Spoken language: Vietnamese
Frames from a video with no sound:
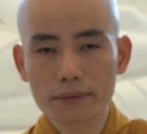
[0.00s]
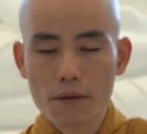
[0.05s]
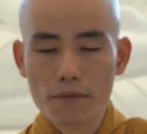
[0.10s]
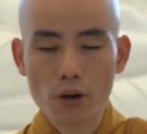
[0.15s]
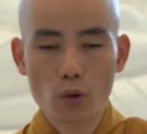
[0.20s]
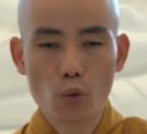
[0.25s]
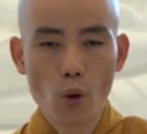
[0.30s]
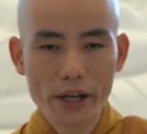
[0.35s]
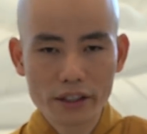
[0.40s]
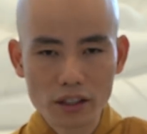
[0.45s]

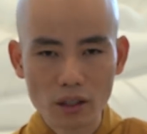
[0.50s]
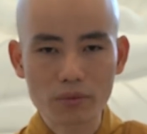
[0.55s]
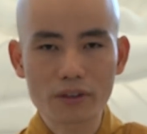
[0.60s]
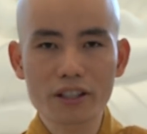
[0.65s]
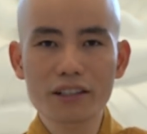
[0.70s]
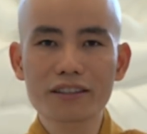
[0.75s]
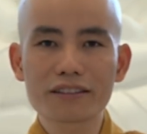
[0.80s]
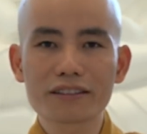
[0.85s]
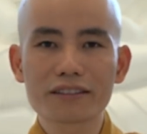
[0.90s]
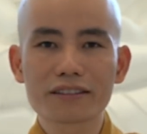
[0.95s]
Và quan trọng
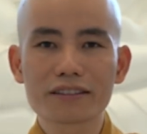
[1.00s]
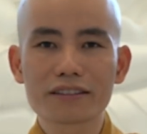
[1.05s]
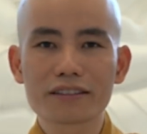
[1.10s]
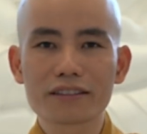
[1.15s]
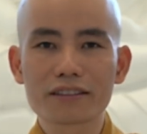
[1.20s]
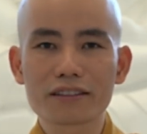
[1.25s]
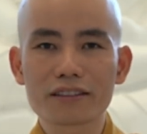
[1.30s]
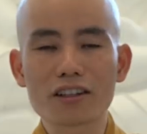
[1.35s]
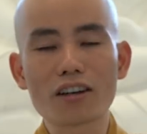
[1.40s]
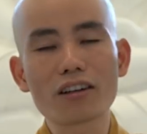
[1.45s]
nhất
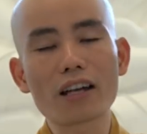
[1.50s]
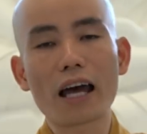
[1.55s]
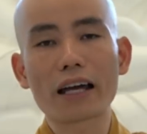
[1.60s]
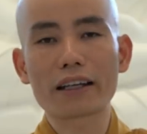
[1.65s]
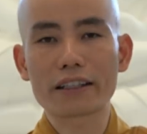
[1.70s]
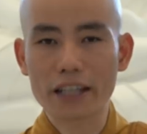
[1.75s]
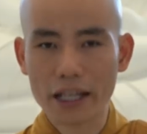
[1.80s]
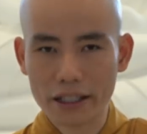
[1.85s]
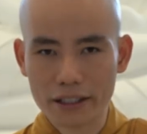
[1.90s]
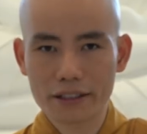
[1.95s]
đó là
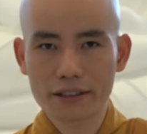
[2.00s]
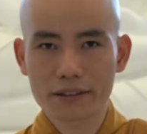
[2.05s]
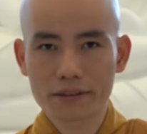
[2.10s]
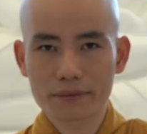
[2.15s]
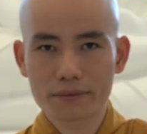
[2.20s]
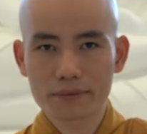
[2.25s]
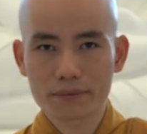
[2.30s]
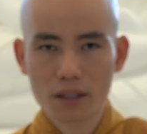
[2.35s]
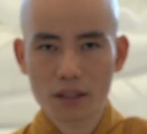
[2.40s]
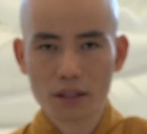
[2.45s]
ăn chay.
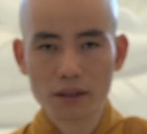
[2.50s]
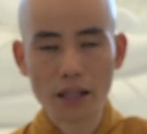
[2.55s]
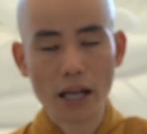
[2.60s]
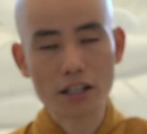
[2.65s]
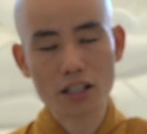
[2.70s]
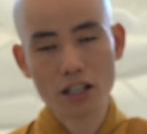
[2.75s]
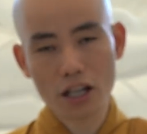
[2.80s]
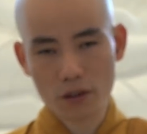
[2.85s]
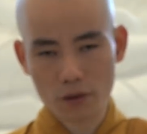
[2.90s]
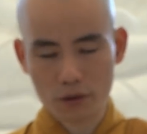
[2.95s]

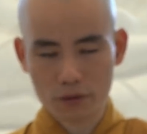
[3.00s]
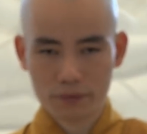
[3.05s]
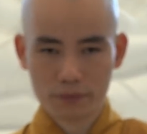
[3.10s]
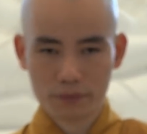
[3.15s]
Tại sao?